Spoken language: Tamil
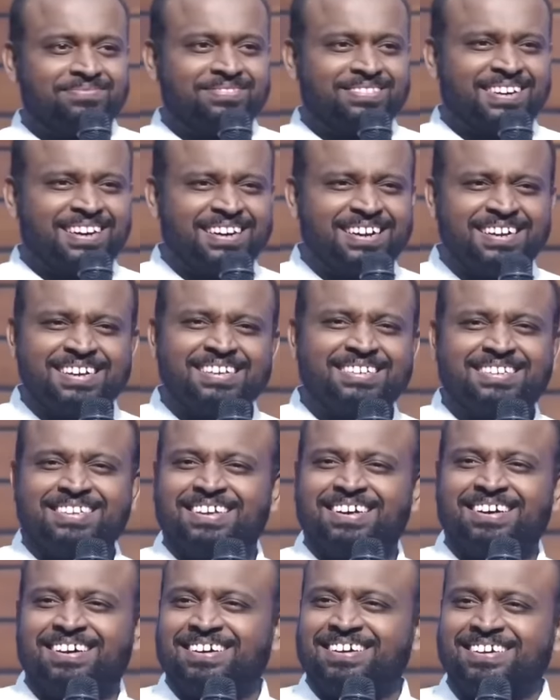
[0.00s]

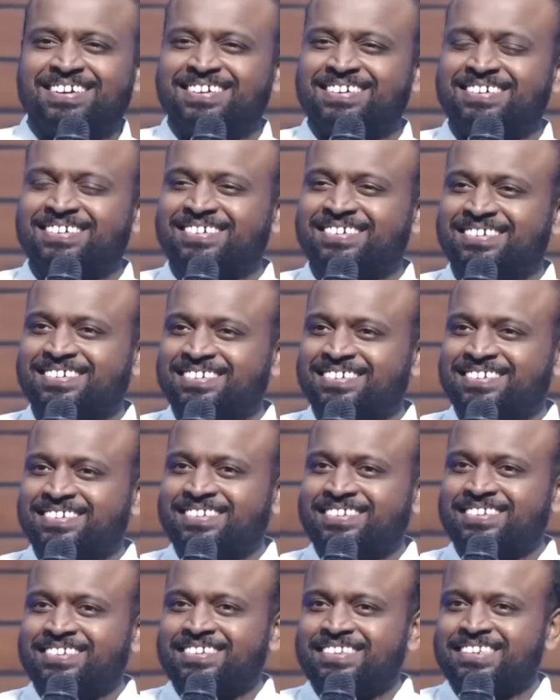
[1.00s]
கடைசியா
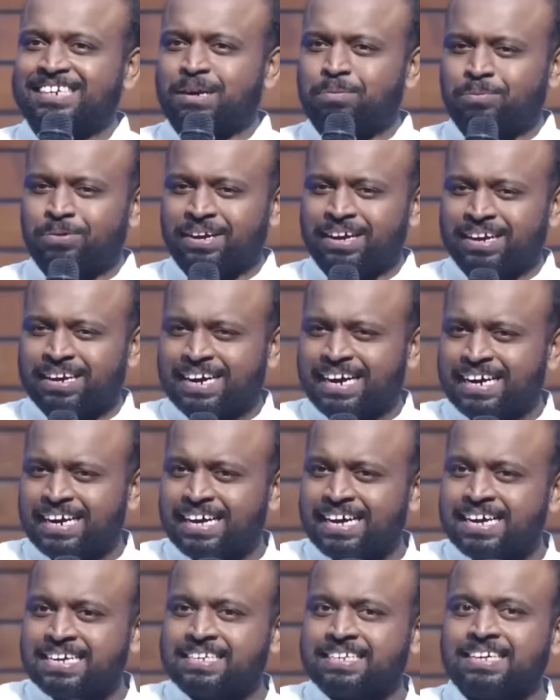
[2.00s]
நம்முடைய
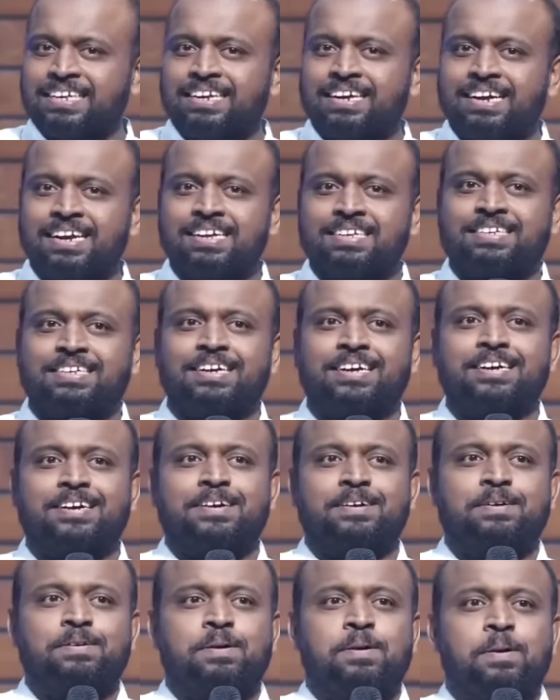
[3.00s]
கடைசி நினைச்ச
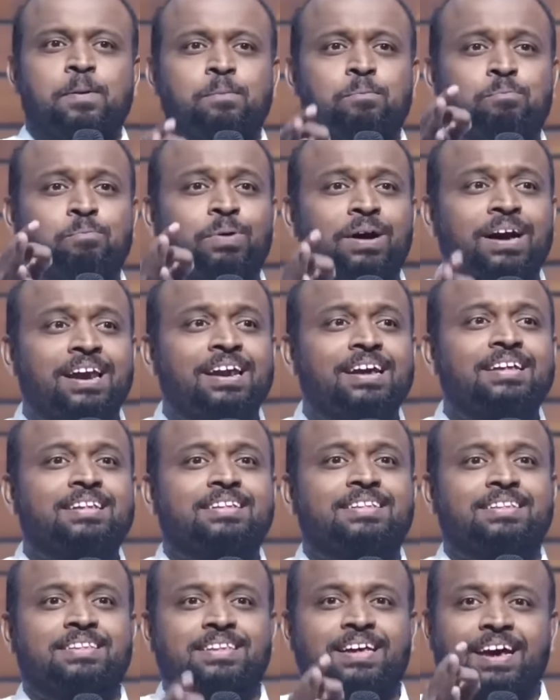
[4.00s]
பல
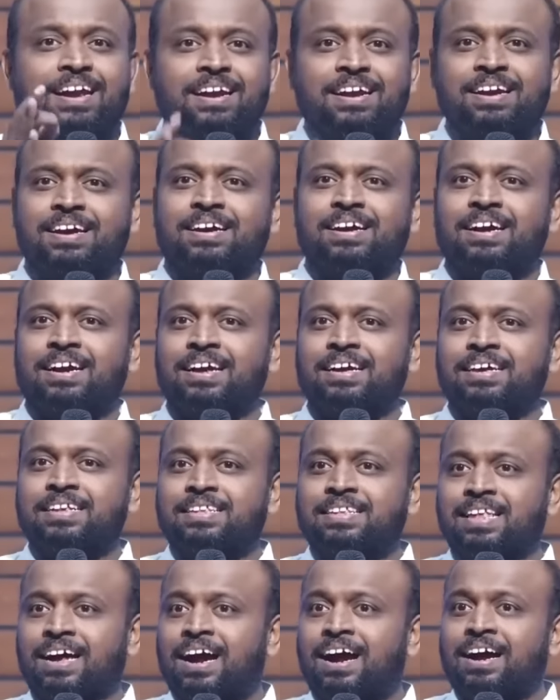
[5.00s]
தருணங்களை
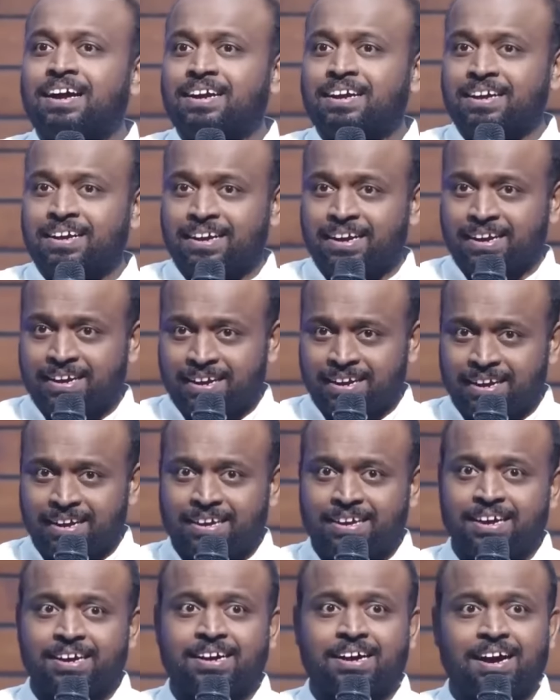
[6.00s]
தாண்டி இன்னைக்கு
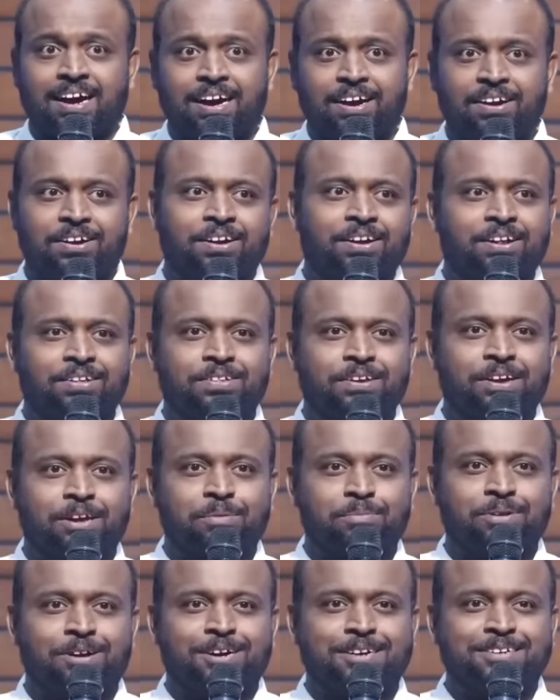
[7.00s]
நிற்க காரணம் என்ன
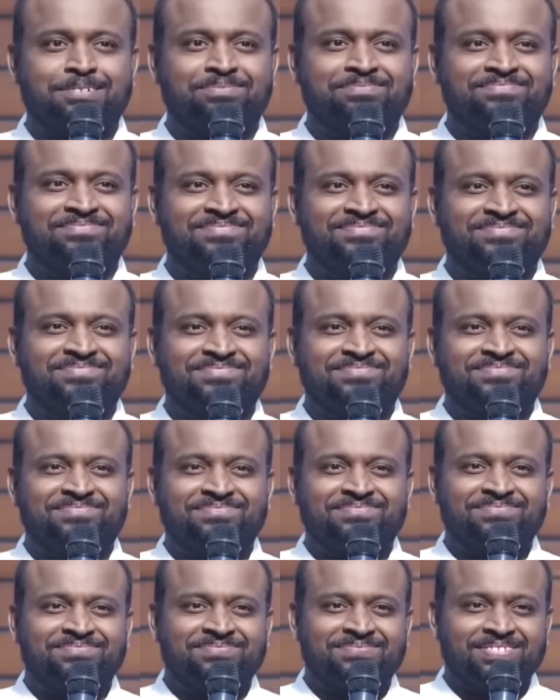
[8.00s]
தெரியுமா
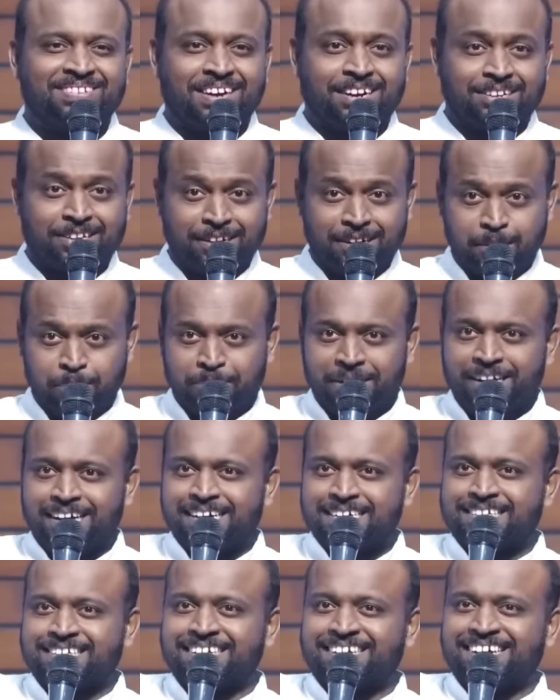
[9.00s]
கத்தை நம்ம
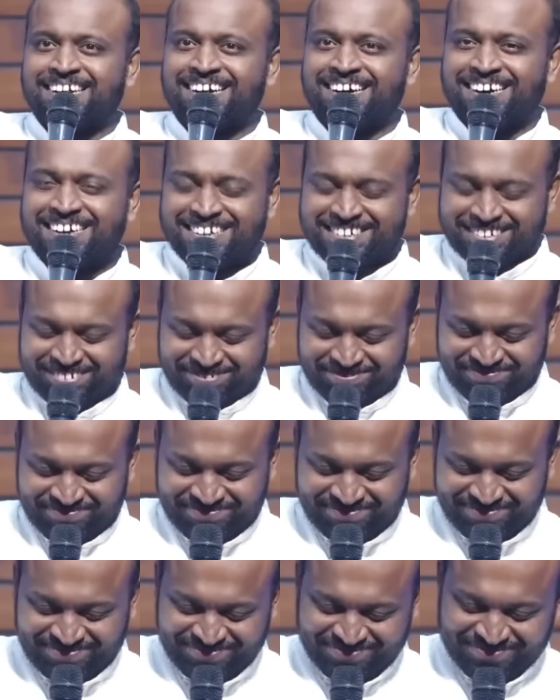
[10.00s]
நேசிக்கிறார்
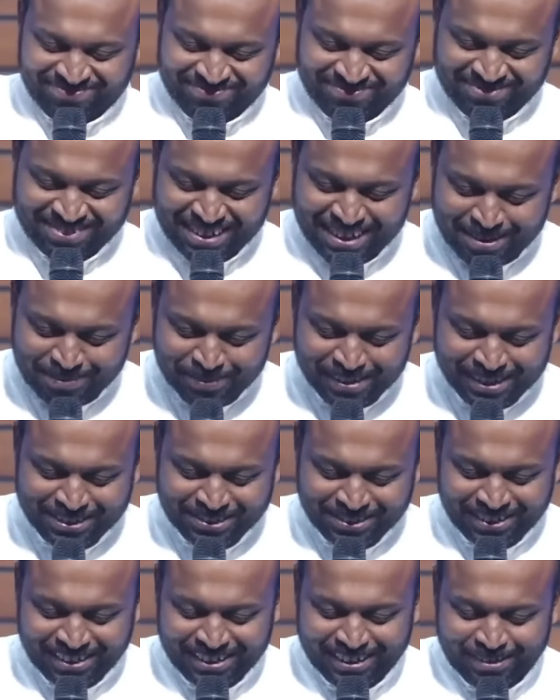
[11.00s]

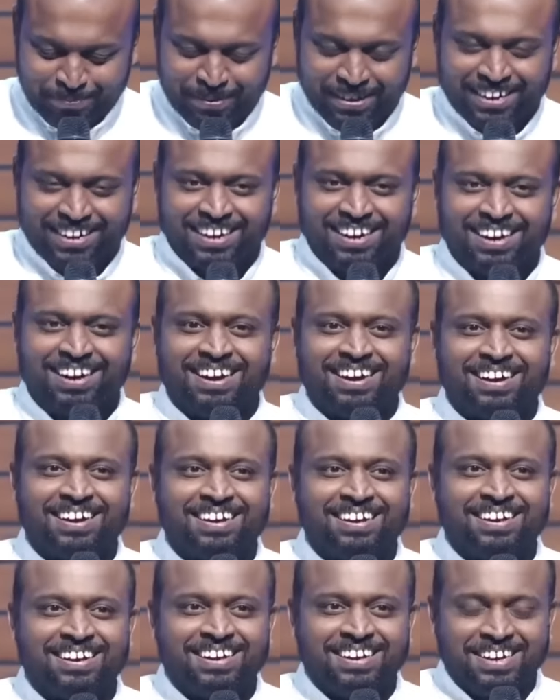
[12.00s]
ஆமன் சொல்லுங்க பார்க்கலாம்
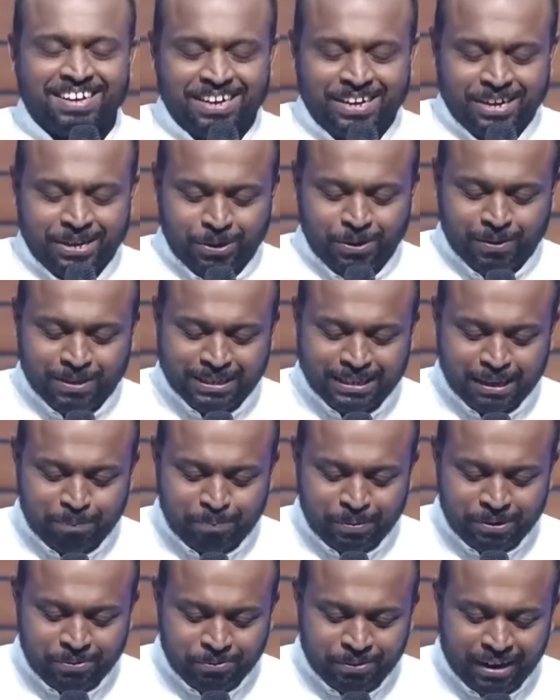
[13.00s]

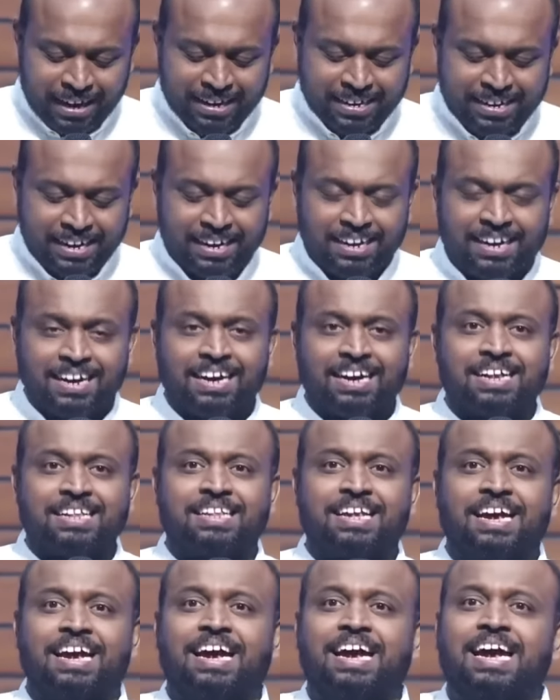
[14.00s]
யோசப்பின் வாழ்க்கையிலே
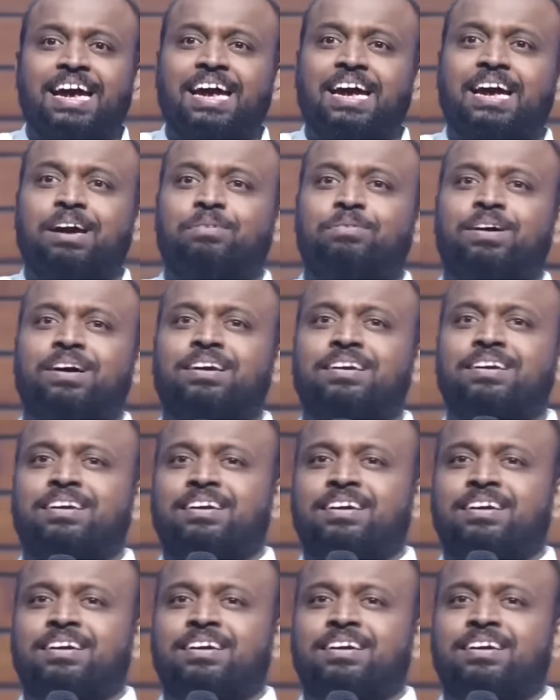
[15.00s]
தேவன்